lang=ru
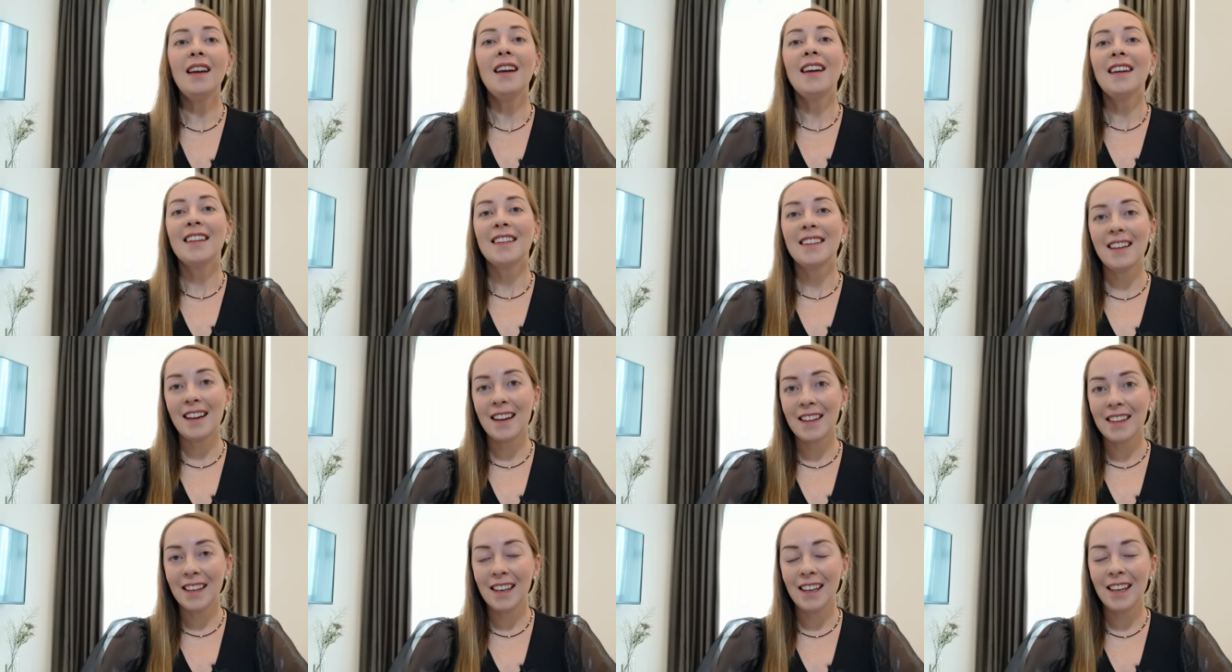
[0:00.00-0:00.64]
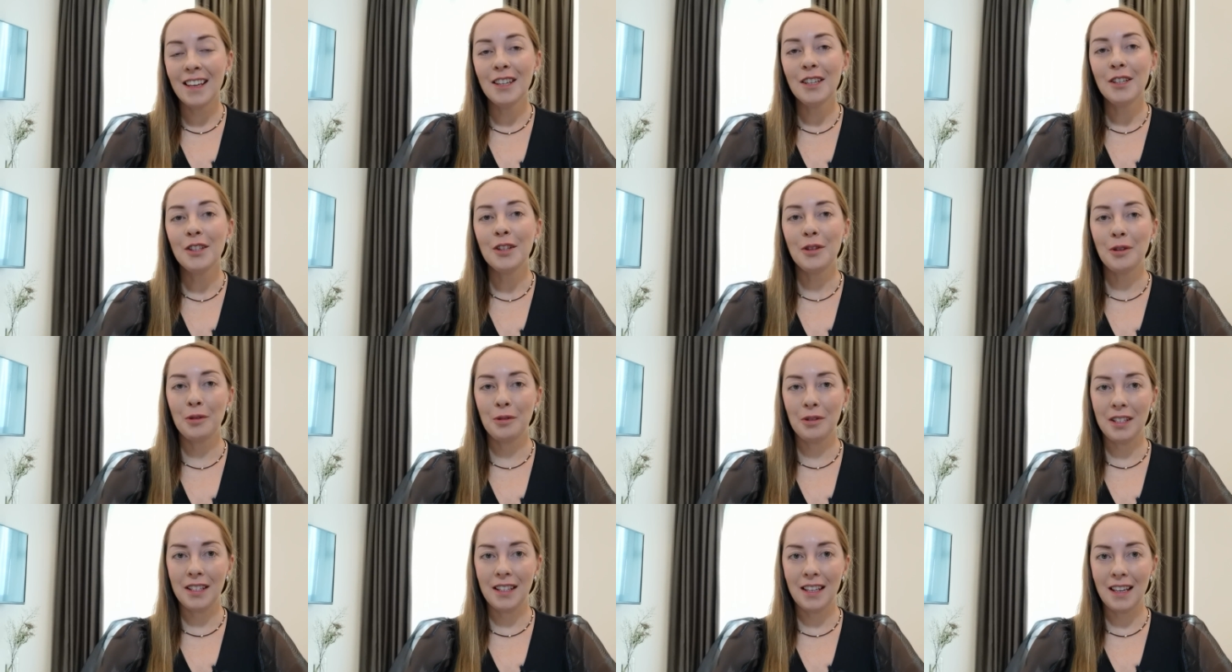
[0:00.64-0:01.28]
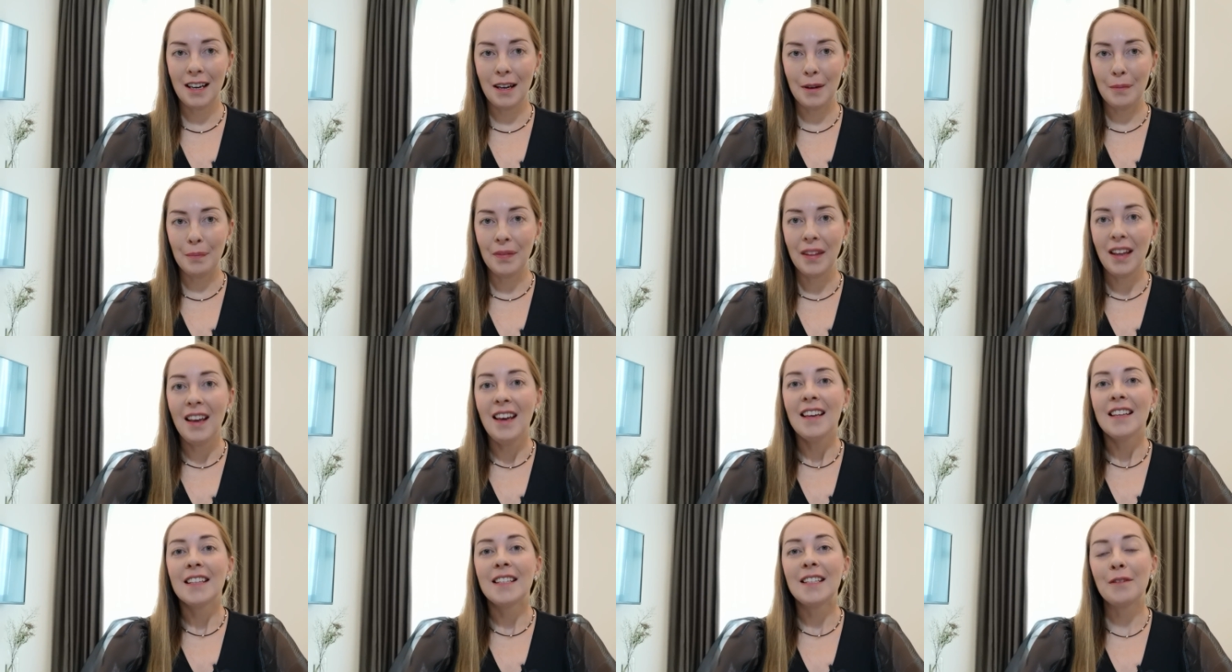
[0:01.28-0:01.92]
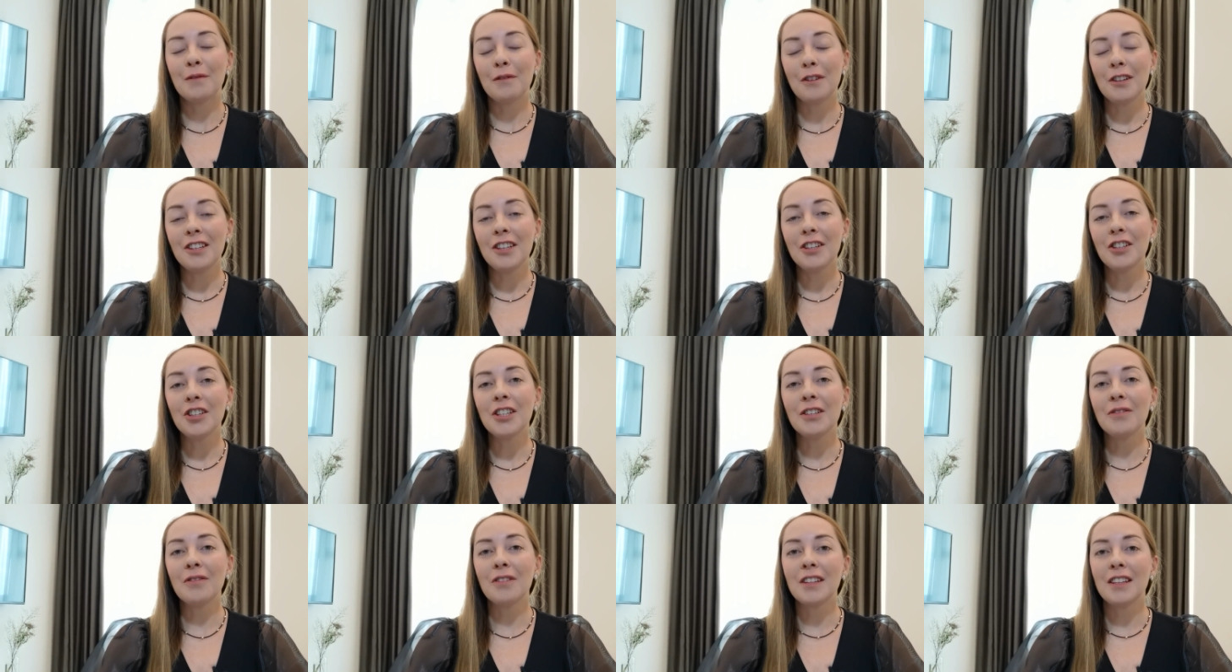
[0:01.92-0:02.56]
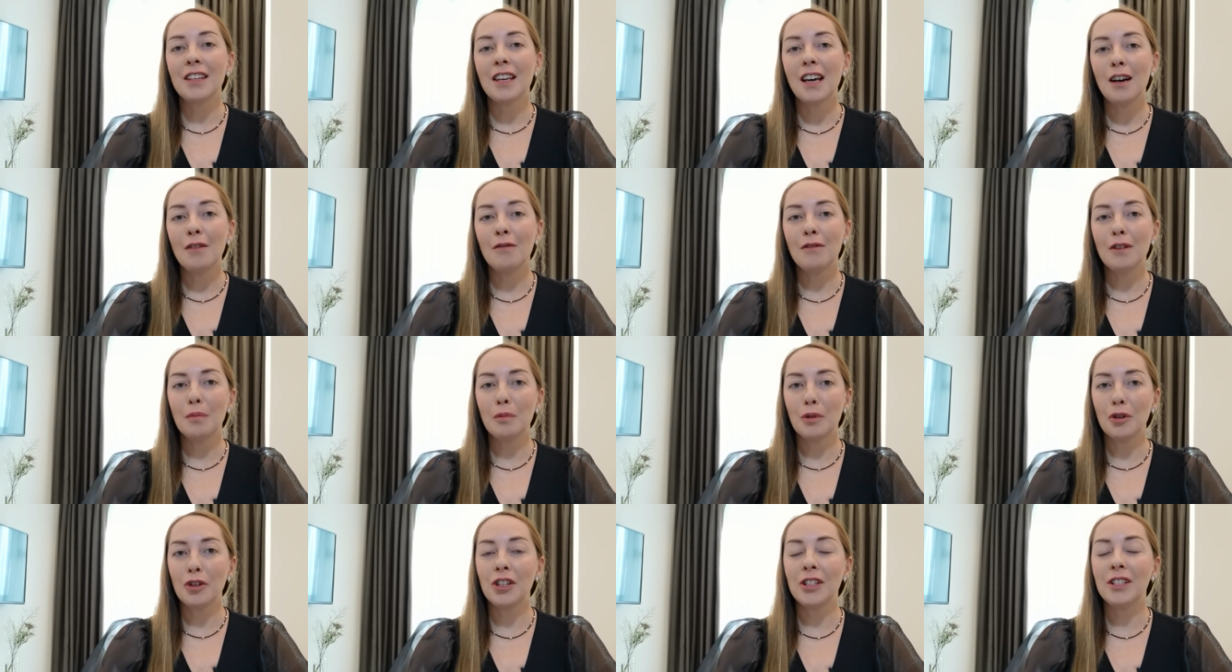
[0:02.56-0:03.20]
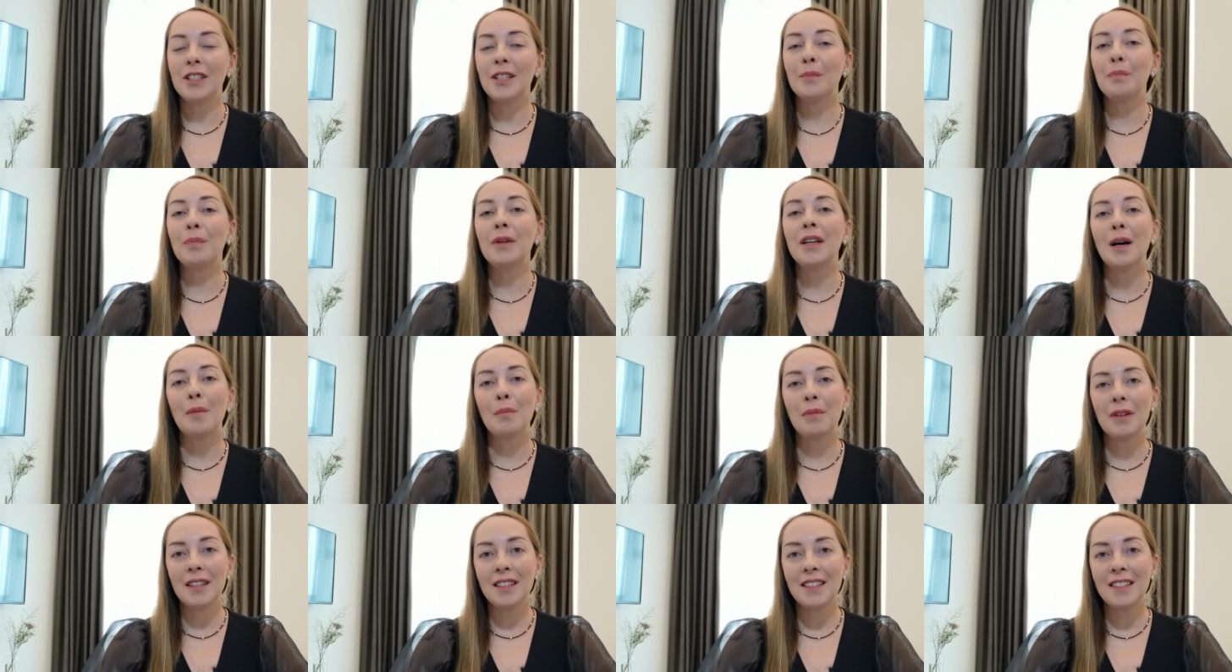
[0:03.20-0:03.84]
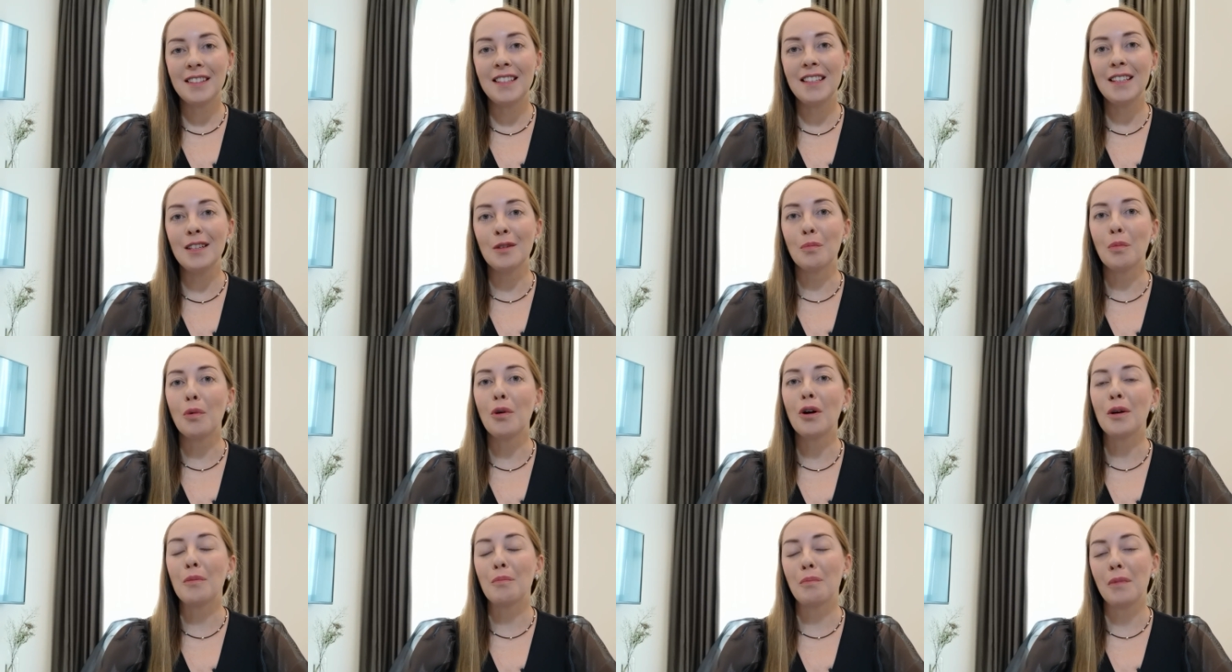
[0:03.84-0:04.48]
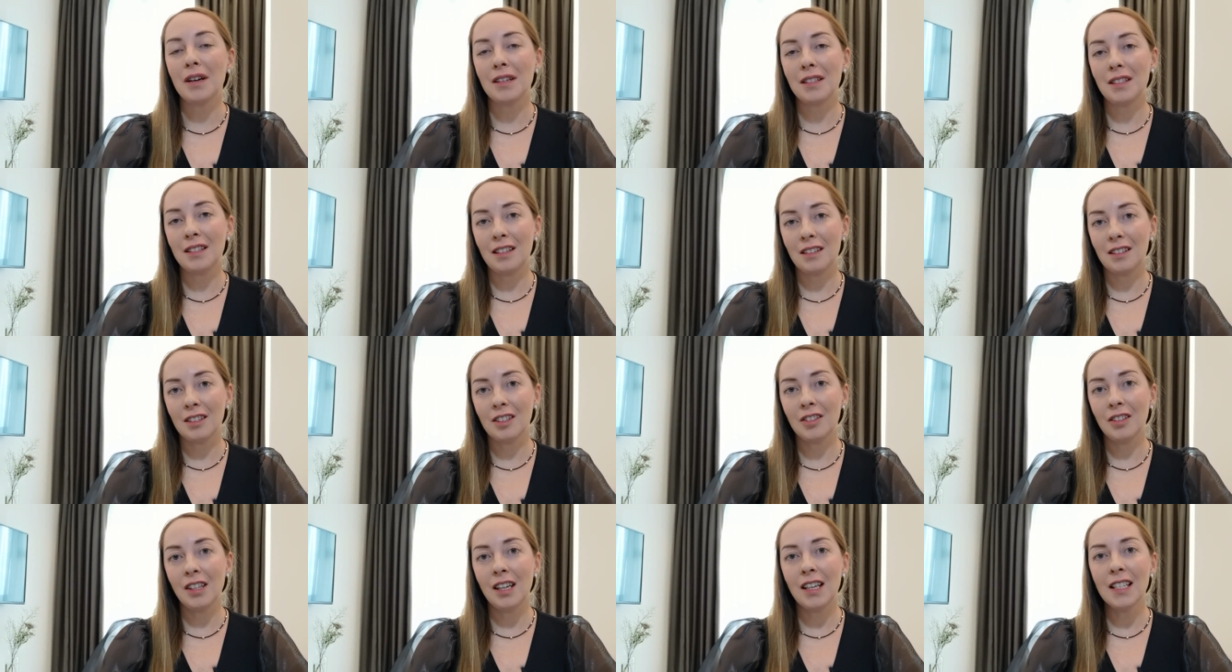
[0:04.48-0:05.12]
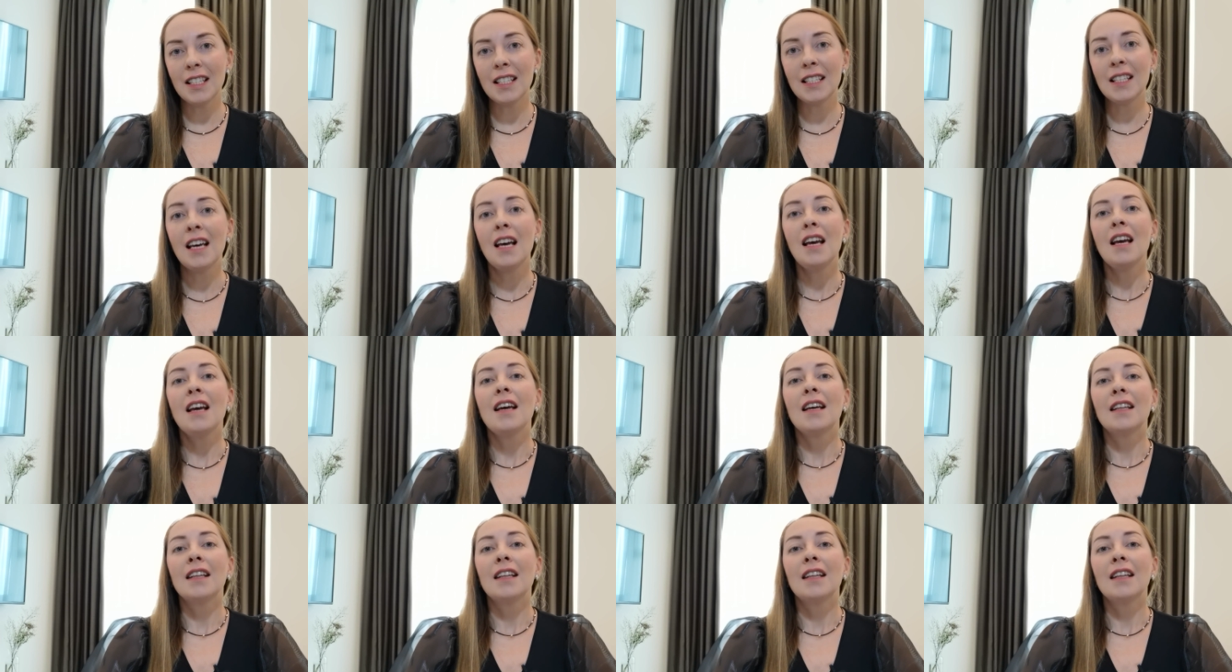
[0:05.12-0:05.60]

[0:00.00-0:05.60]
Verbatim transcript: Дорогие друзья, с сегодняшнего дня вы можете приобрести мой мастер-класс